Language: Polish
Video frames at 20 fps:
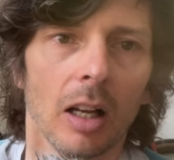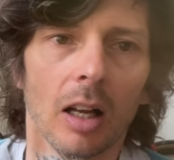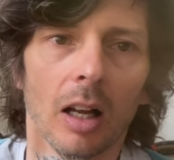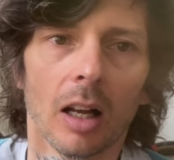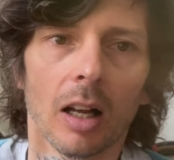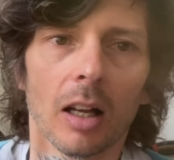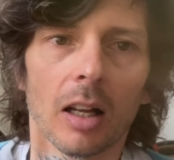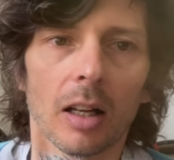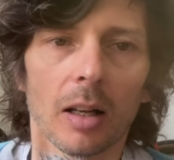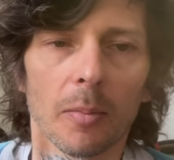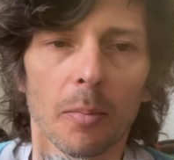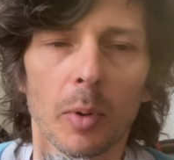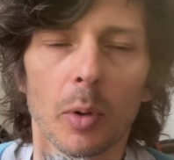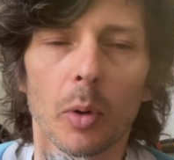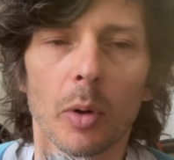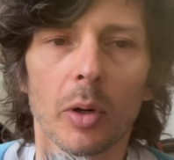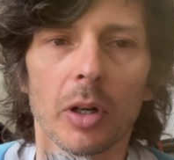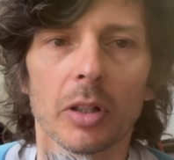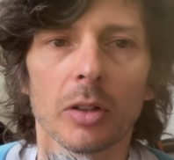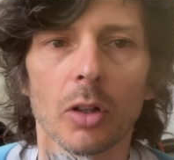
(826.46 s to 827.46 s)
E,
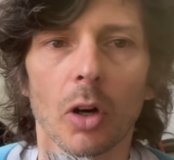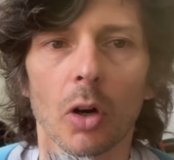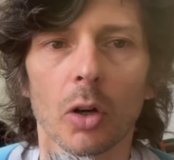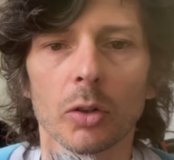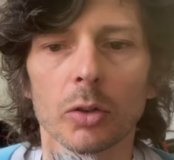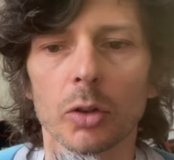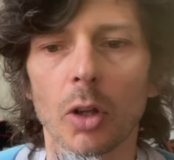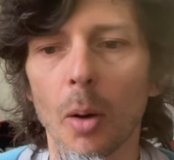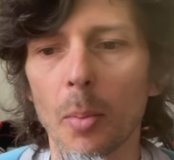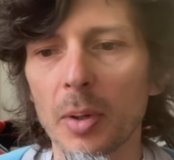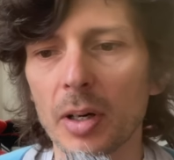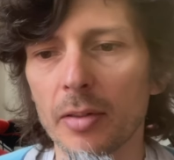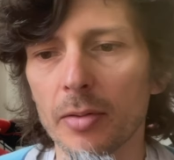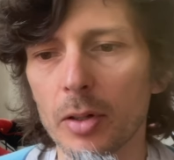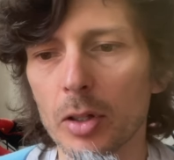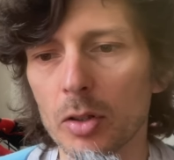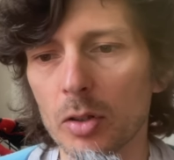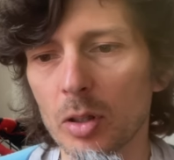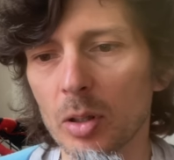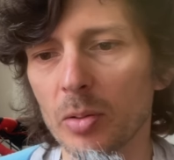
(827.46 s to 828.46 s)
było to dobry
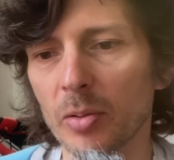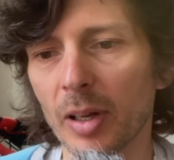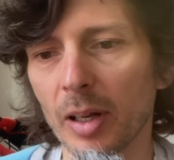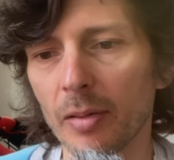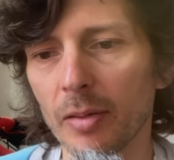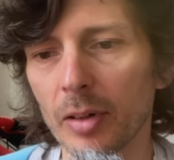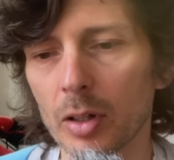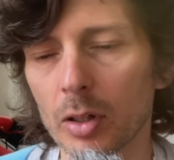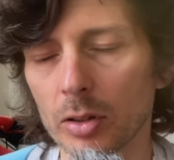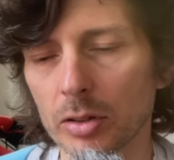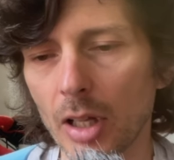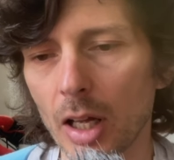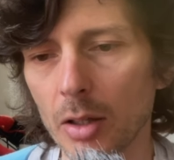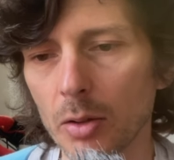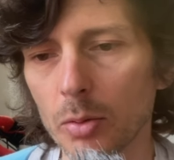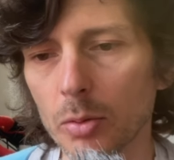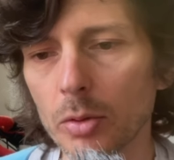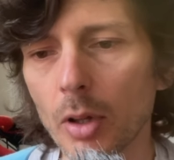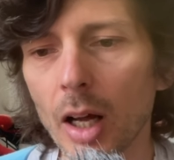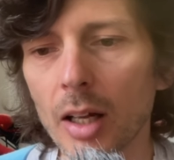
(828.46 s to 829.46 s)
wyścig w jej
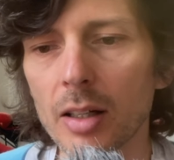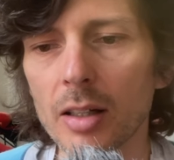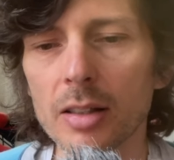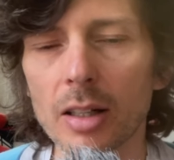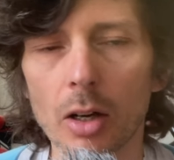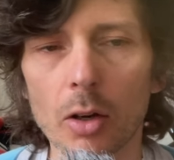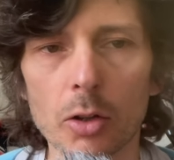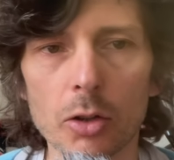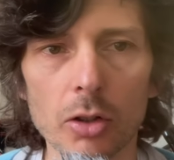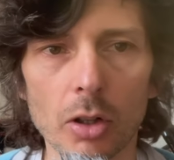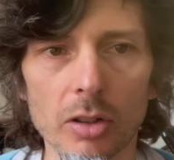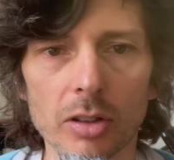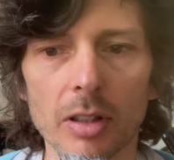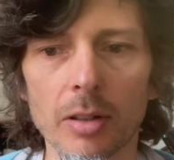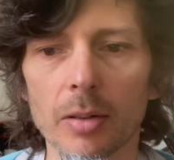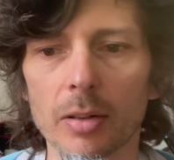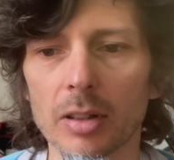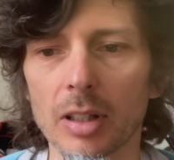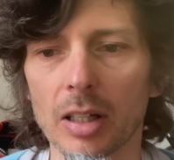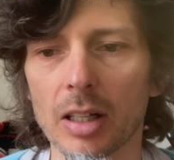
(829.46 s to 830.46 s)
wykonaniu, no ale zakończony,
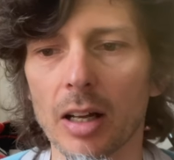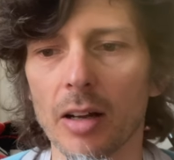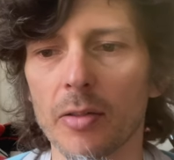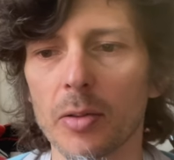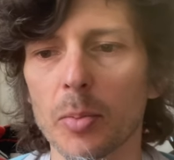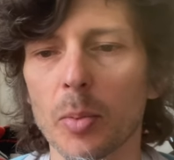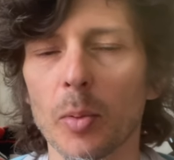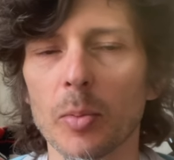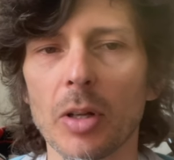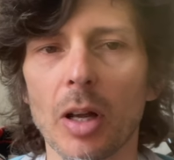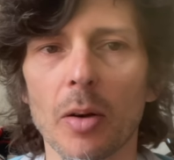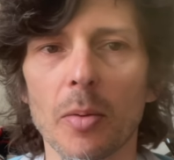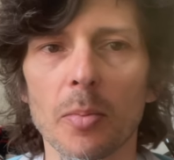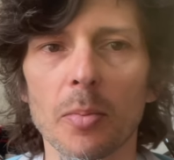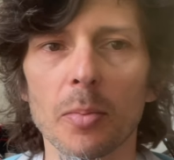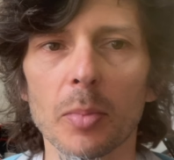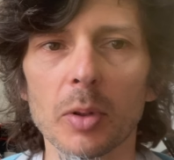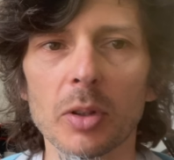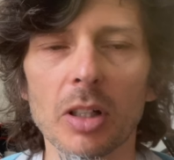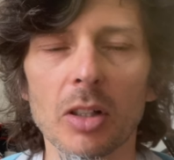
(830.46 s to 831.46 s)
tak jak wspomniałem,
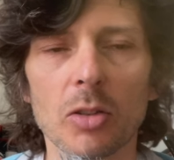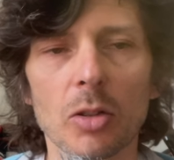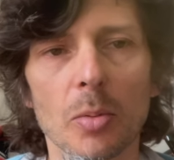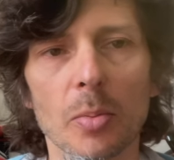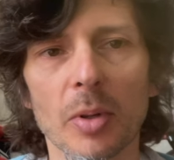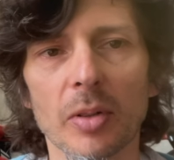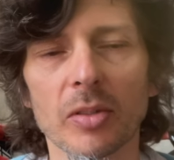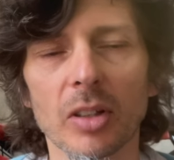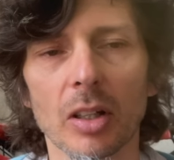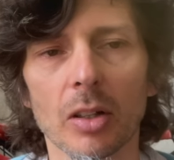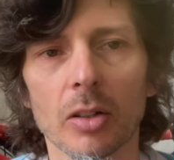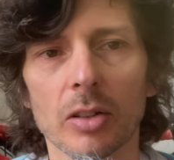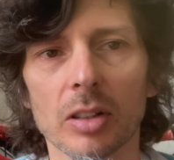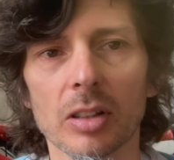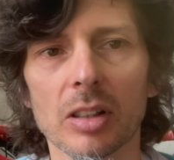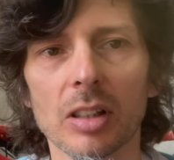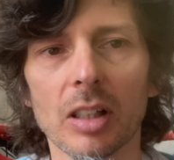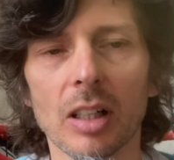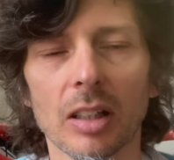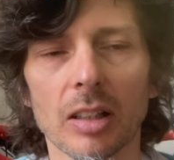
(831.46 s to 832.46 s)
podjęciem pewnego
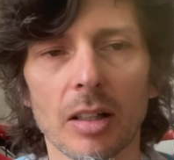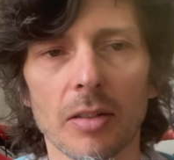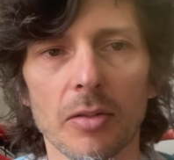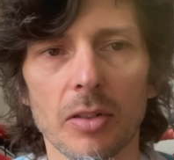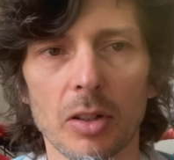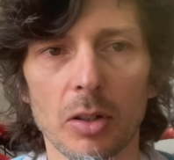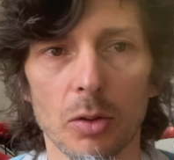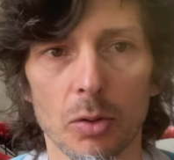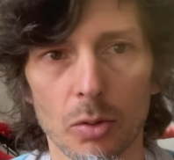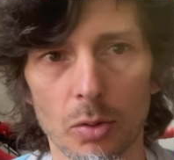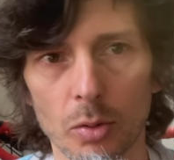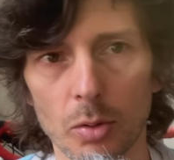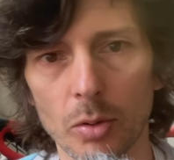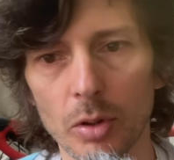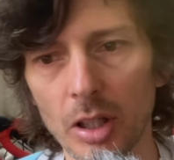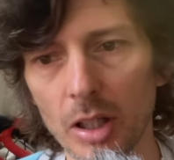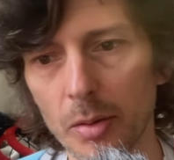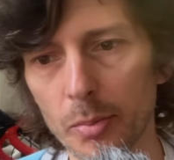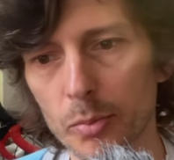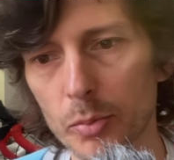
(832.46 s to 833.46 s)
ryzyka na finiszu
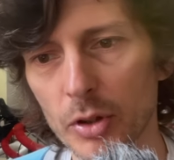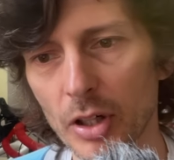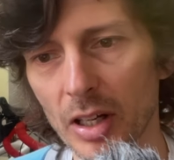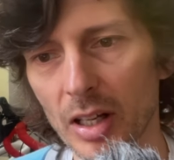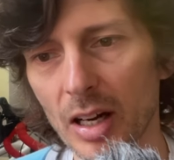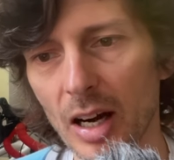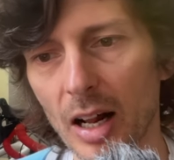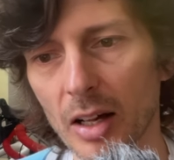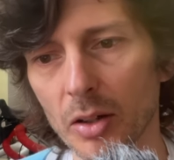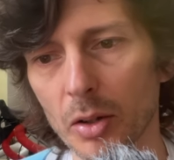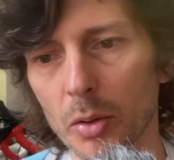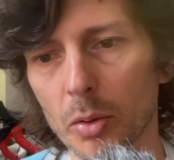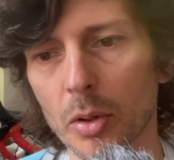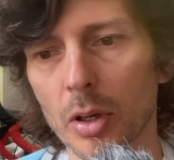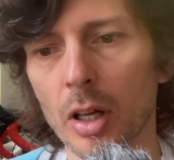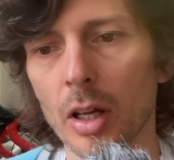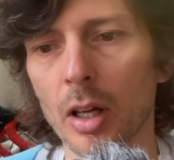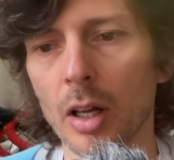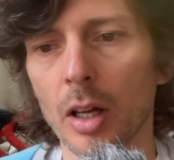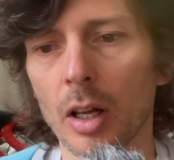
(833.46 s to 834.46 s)
i przegraną.
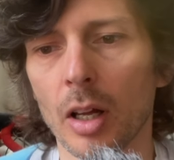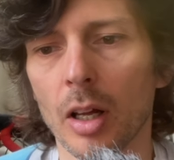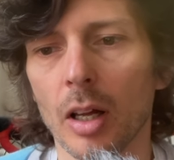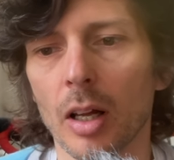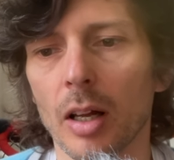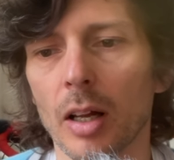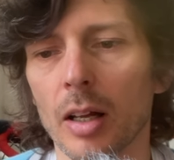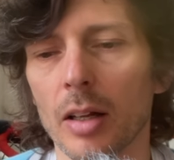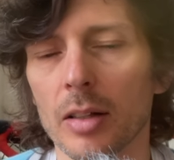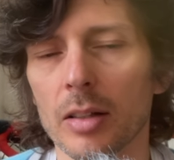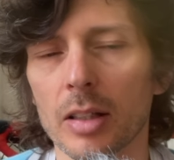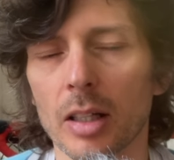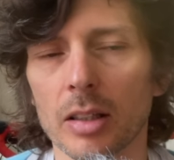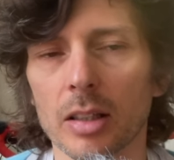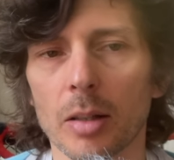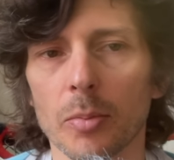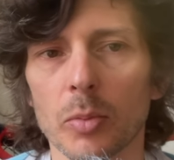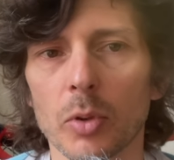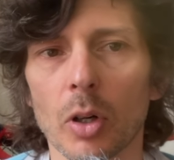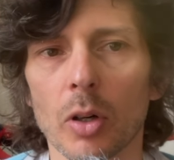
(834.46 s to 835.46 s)
E,
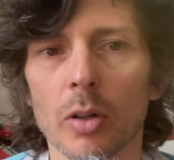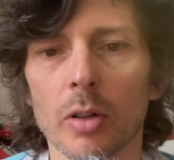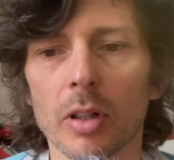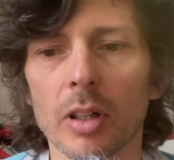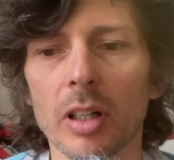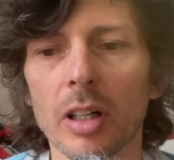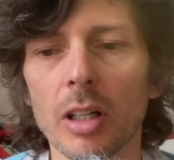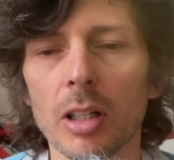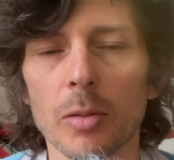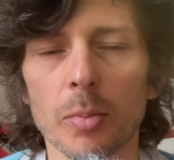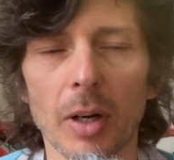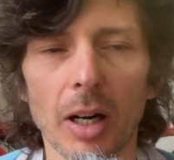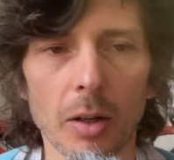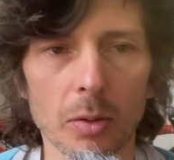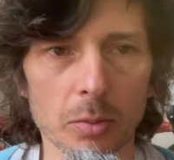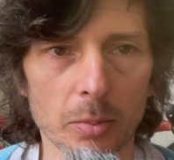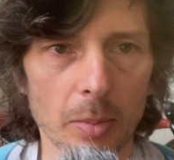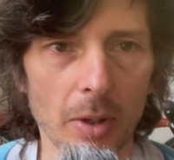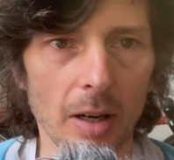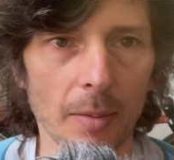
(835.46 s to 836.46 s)
zatem to Grace
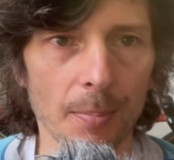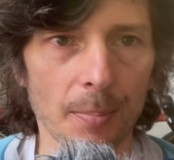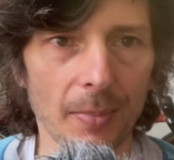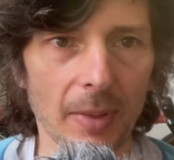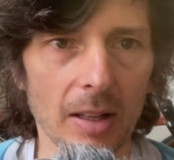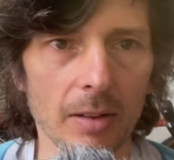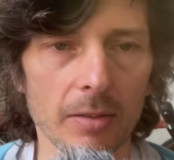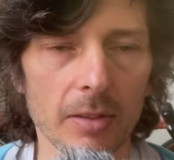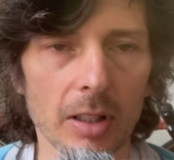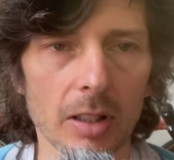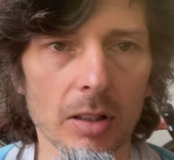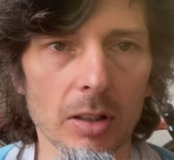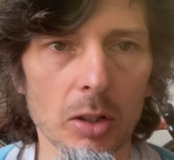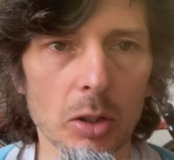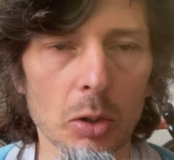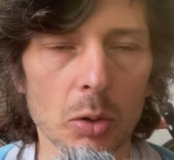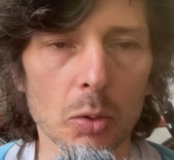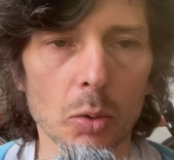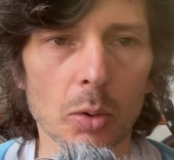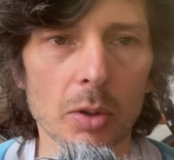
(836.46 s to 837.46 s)
Brown ma
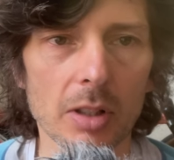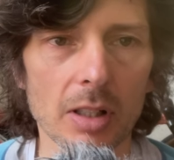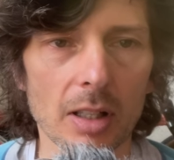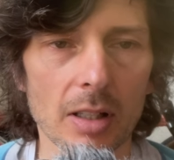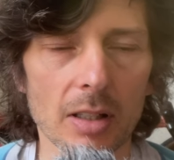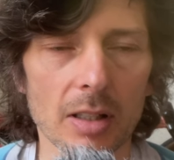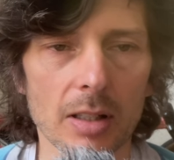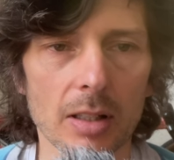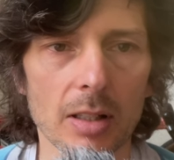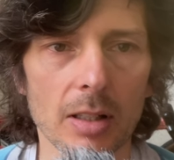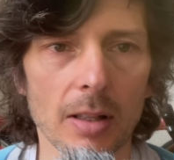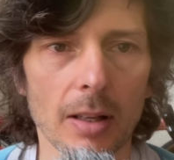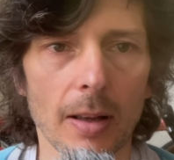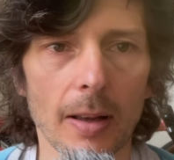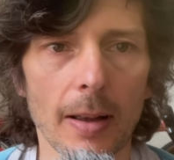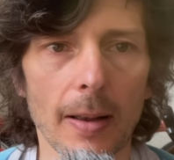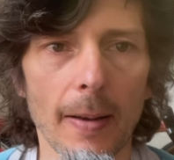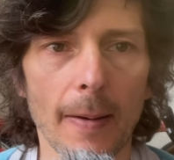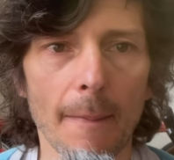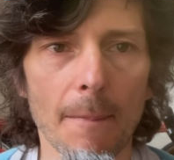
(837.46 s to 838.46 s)
wielki sukces
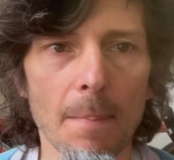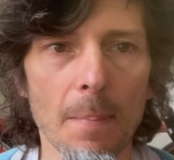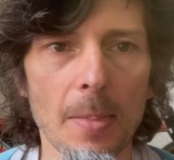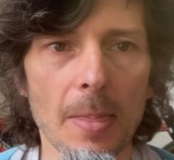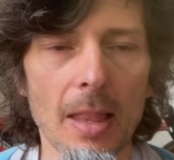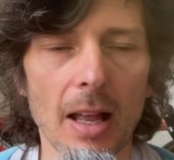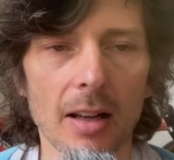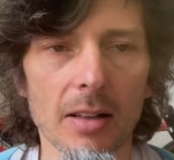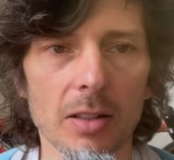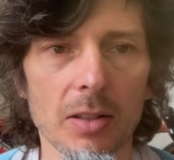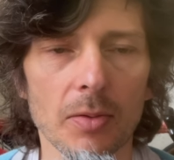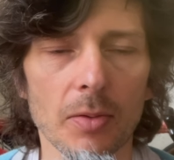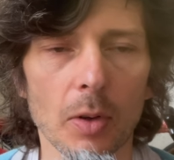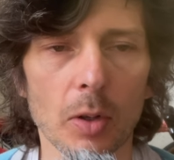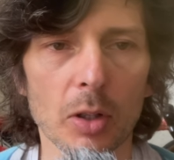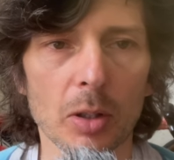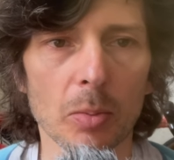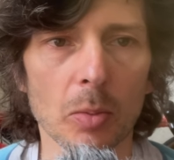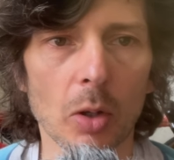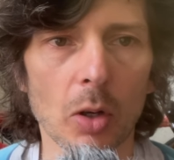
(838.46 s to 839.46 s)
e, na
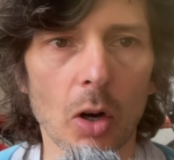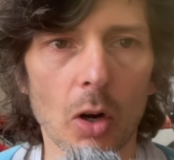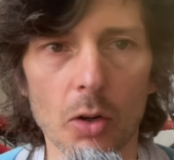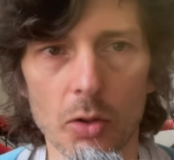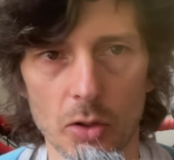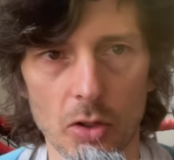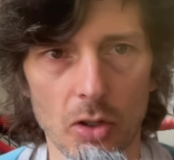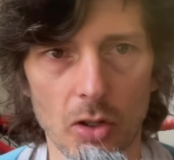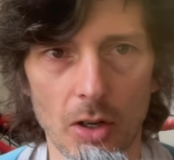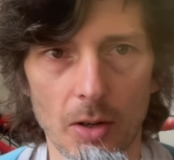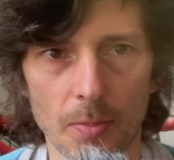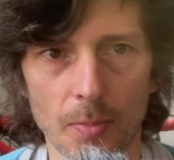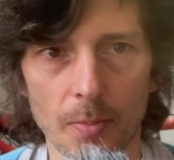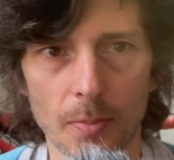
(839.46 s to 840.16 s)
swoim koncie.